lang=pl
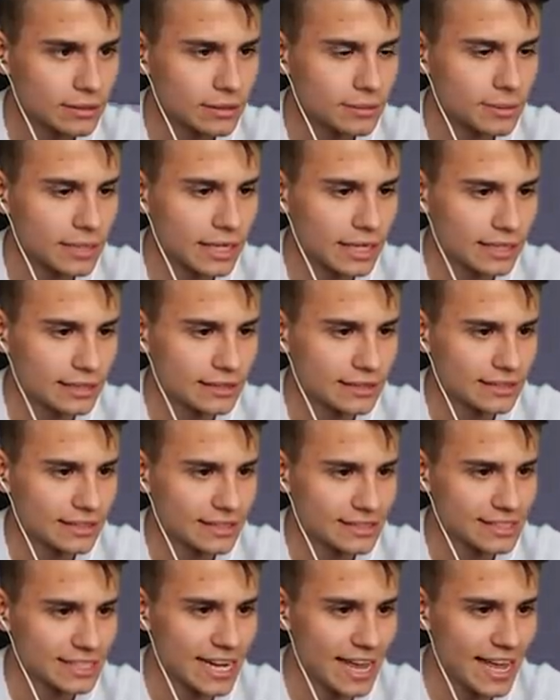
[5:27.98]
Dobra.
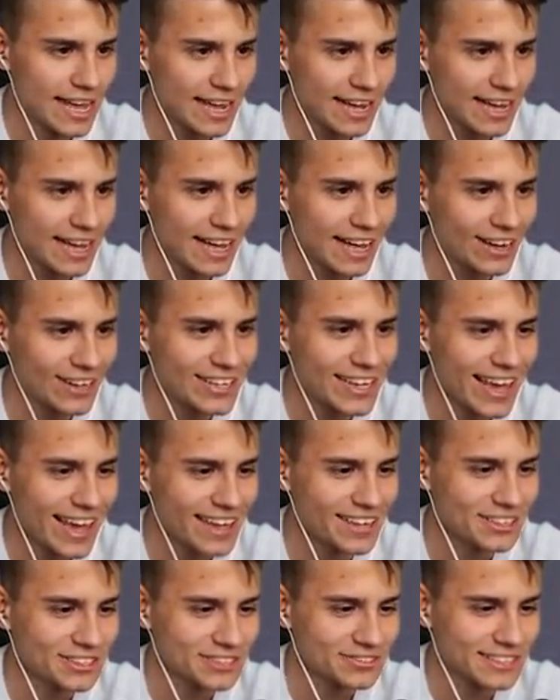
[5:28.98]
Czekaj na mnie,
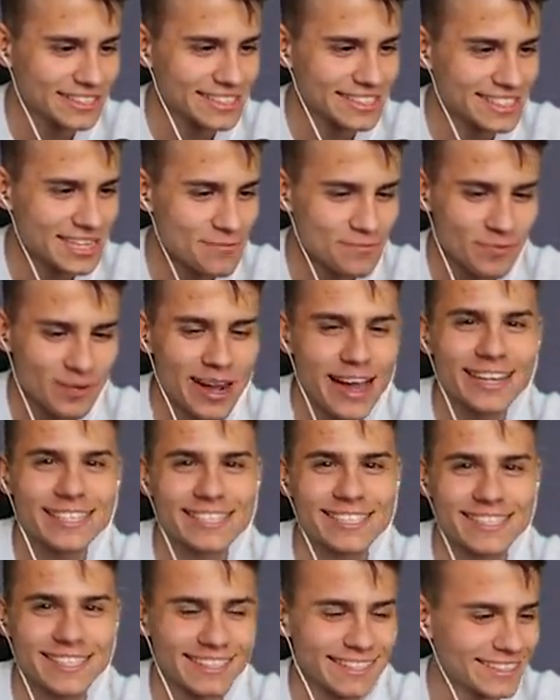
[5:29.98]
już widzę, że
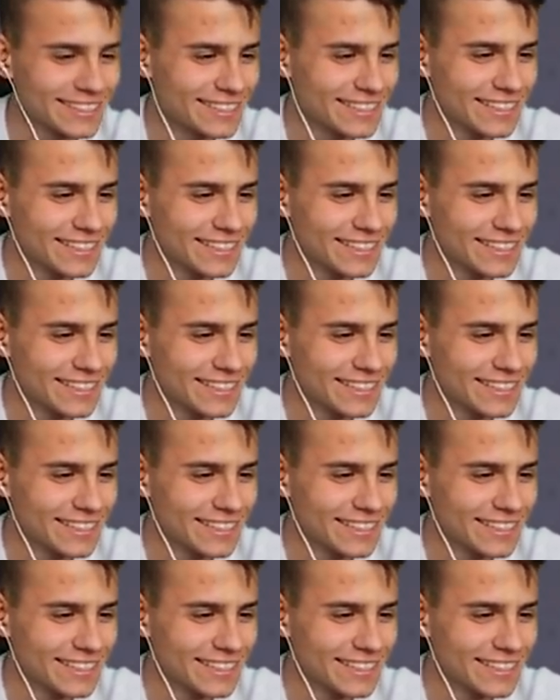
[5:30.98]
płaczę.